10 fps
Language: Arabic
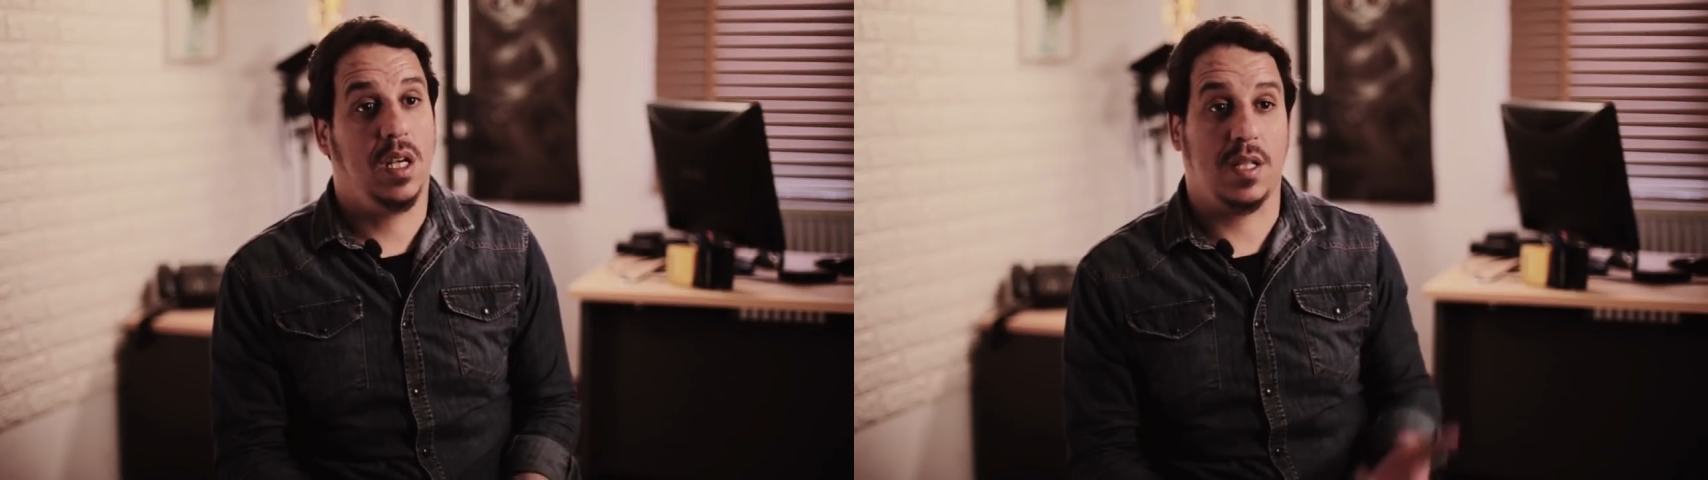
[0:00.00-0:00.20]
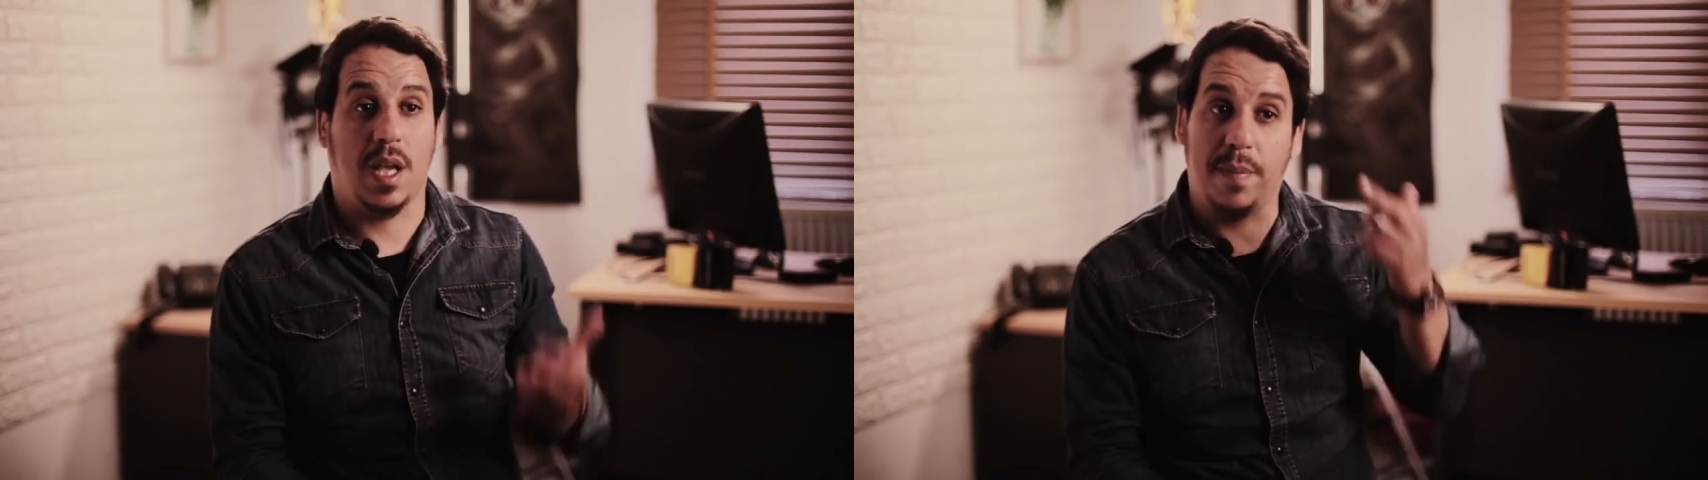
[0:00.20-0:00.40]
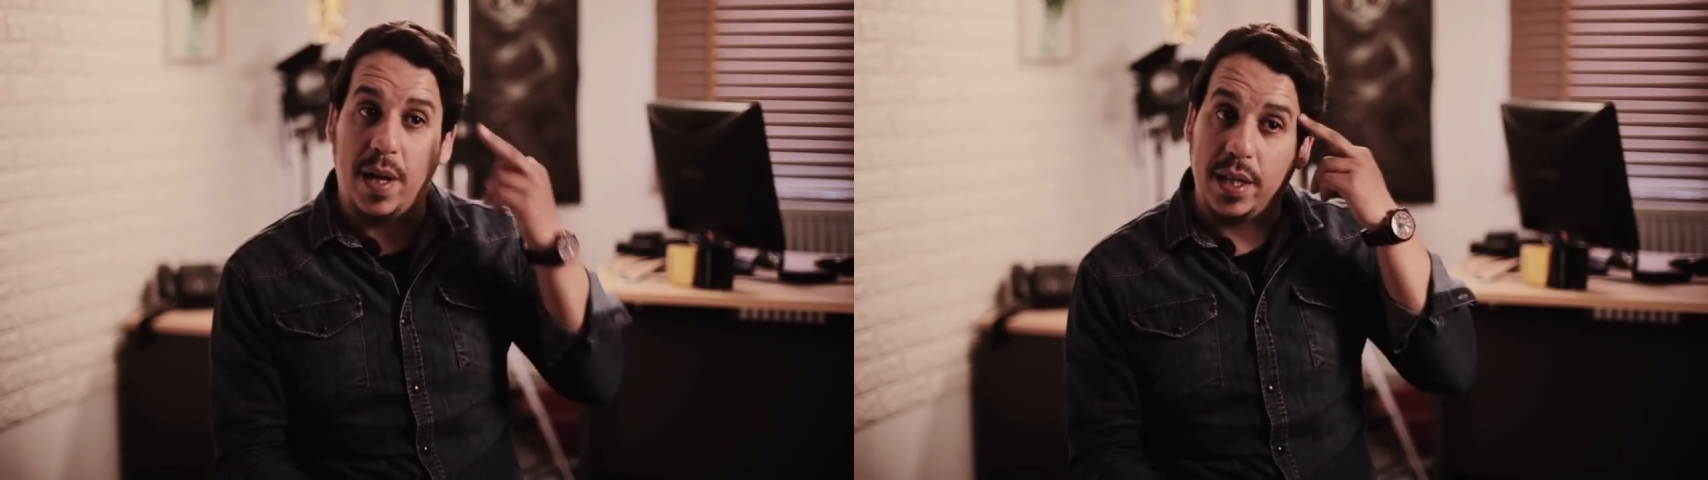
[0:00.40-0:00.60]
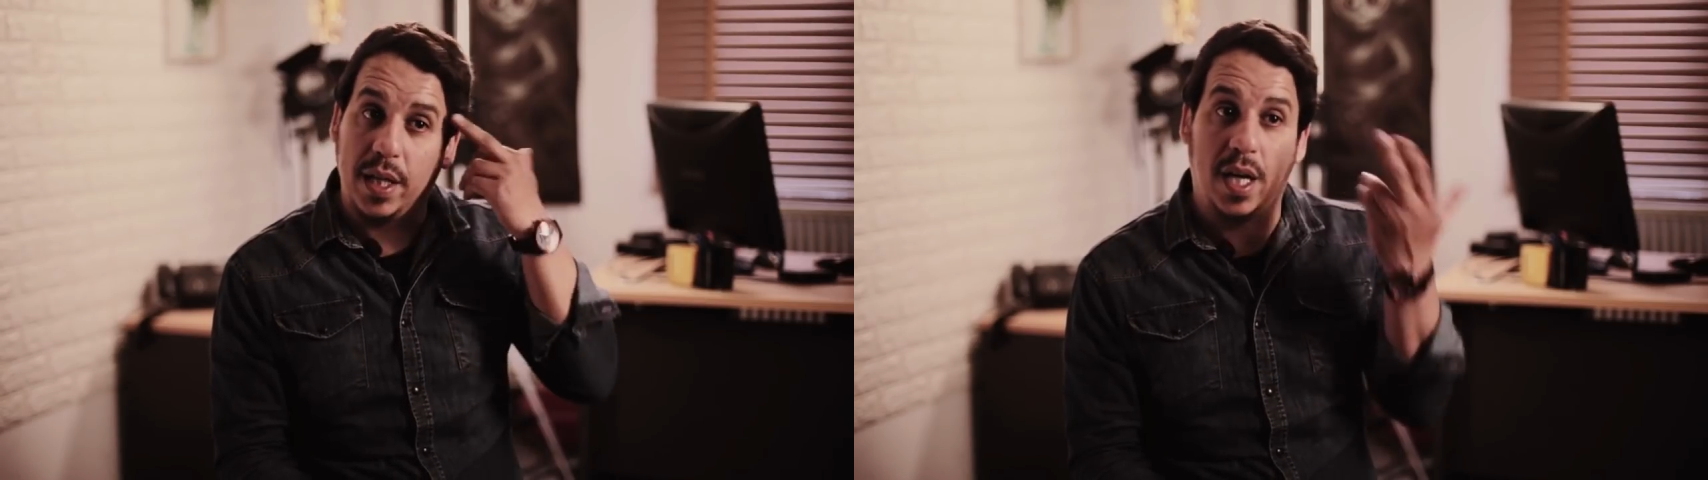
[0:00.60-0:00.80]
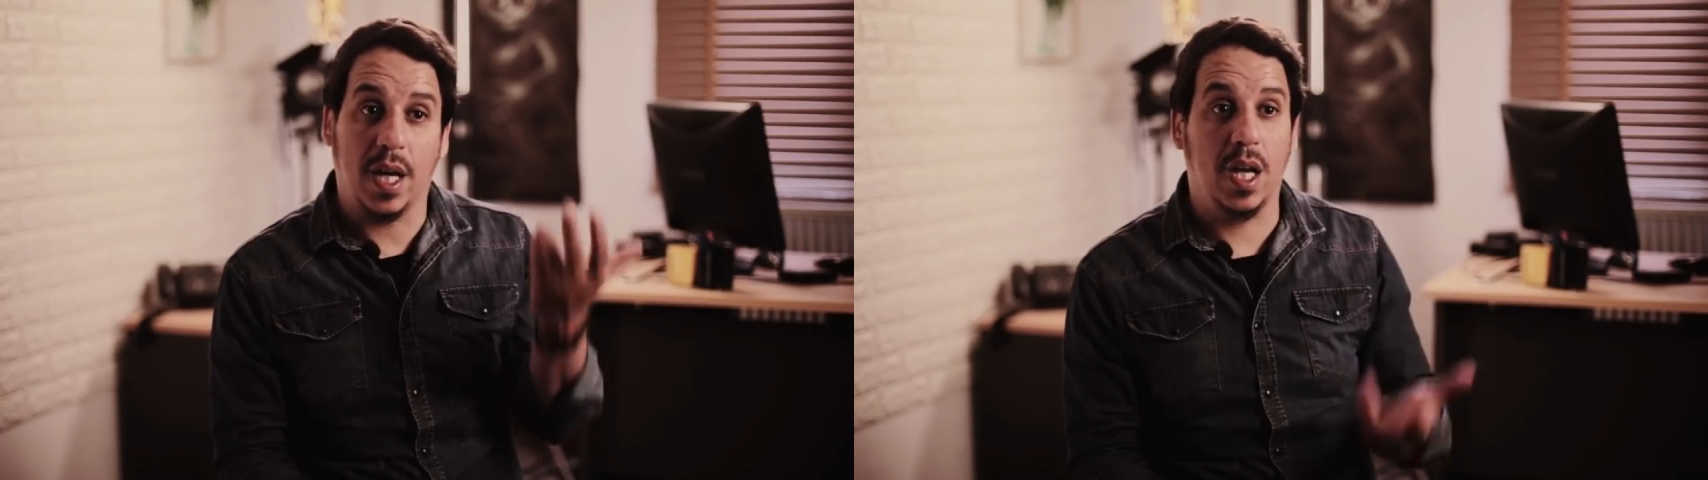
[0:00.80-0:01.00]
يا صاحبي
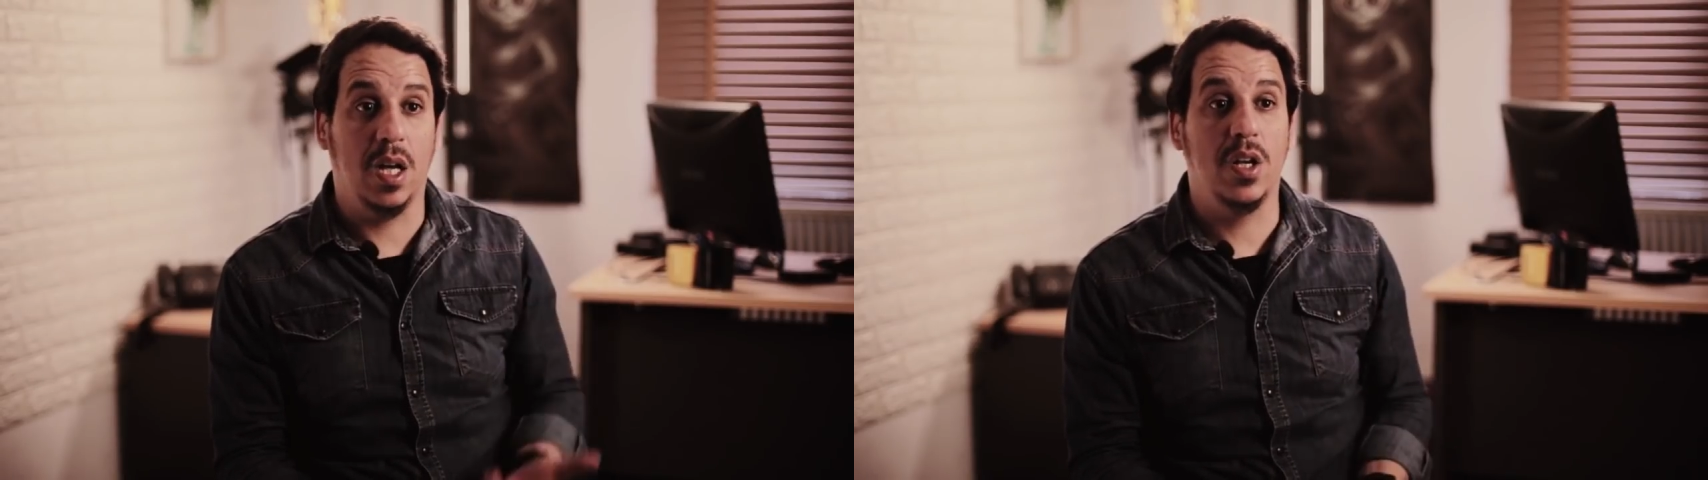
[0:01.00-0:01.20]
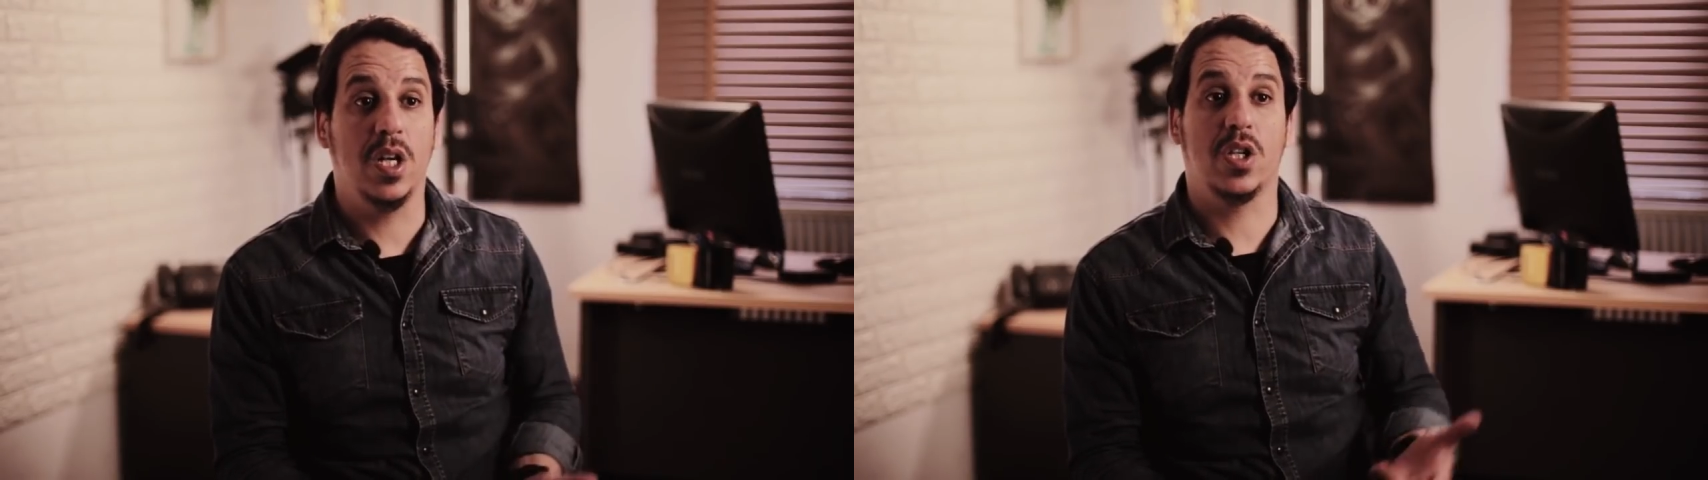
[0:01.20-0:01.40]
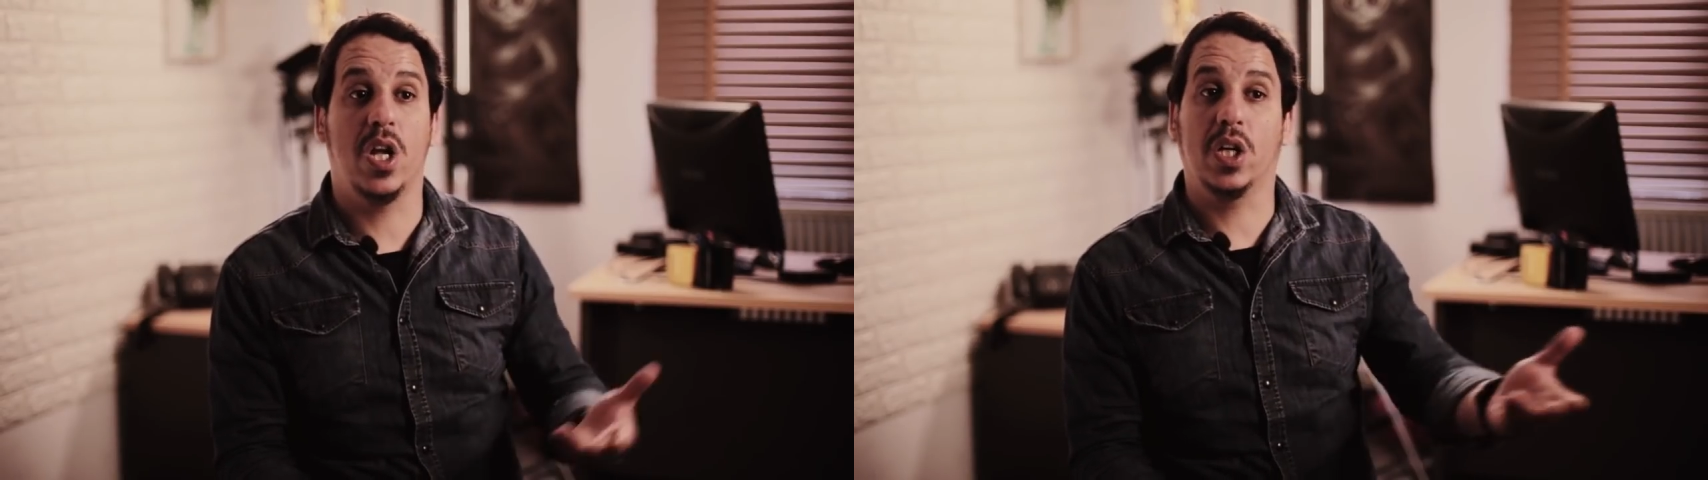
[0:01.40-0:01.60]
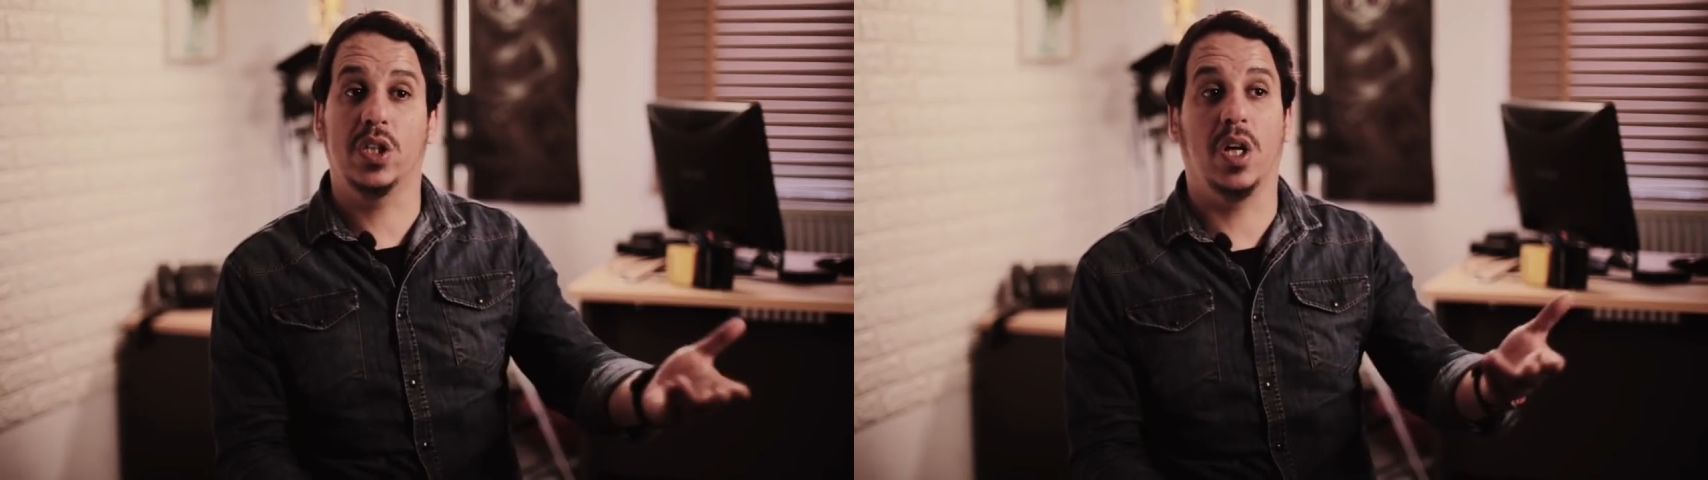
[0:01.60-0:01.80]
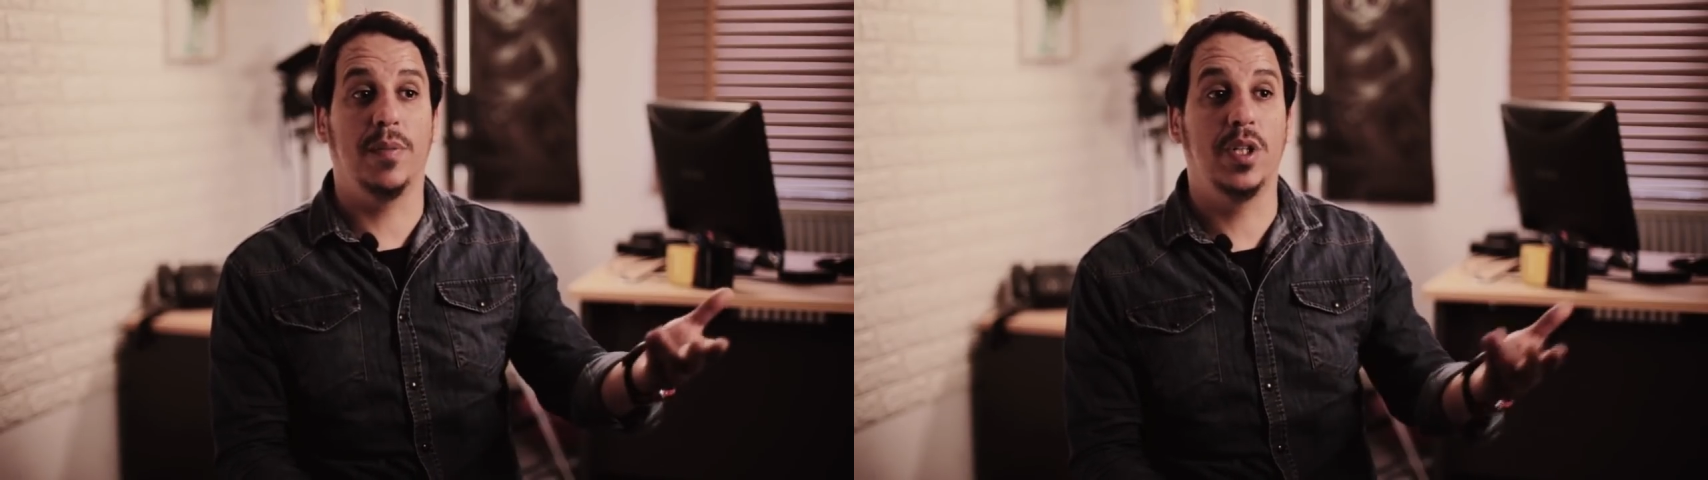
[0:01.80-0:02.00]
عندك عقل الناس
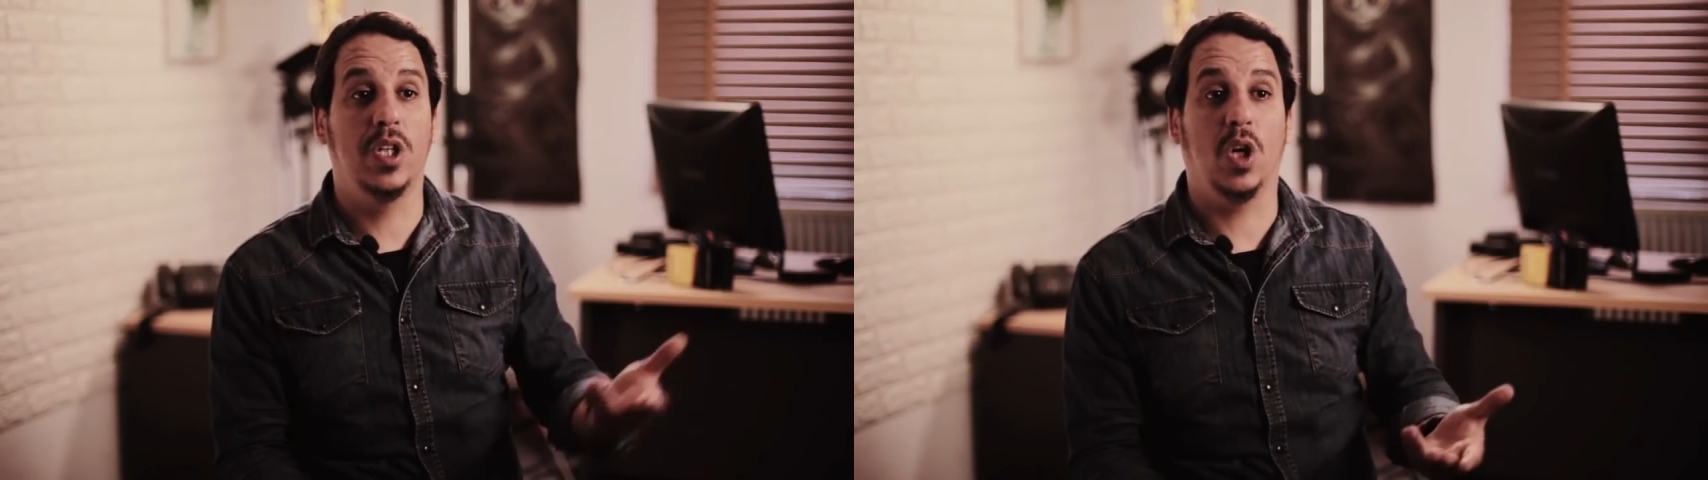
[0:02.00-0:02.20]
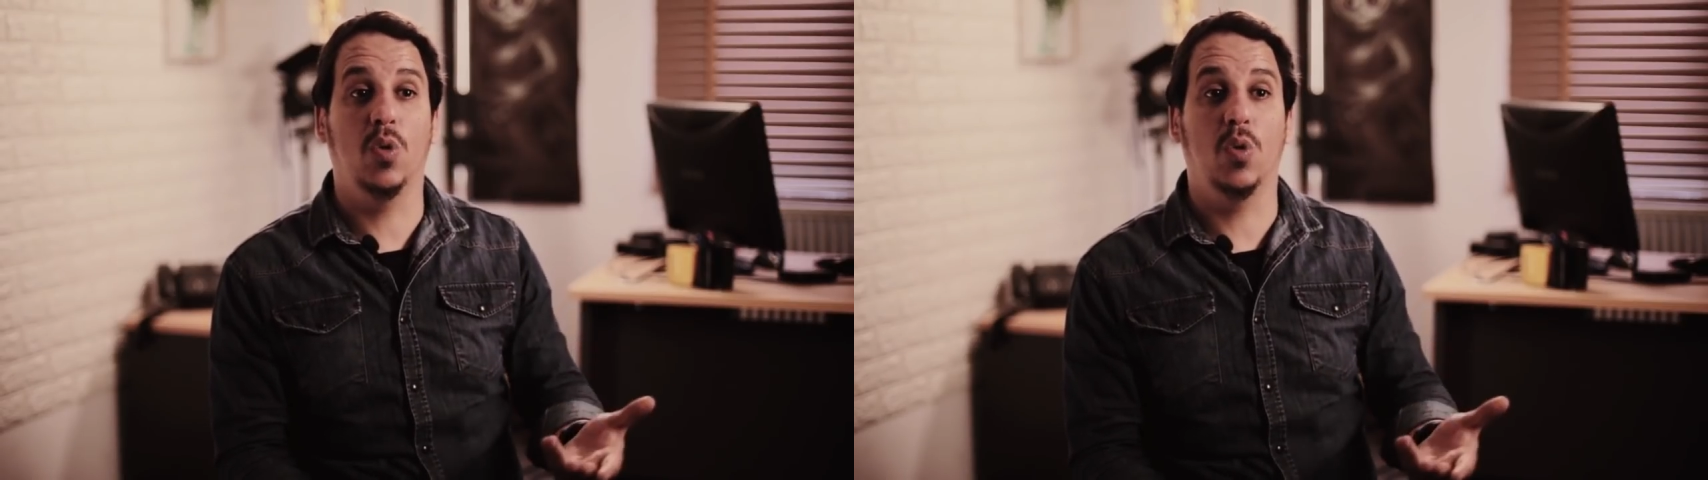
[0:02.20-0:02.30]
راكده منا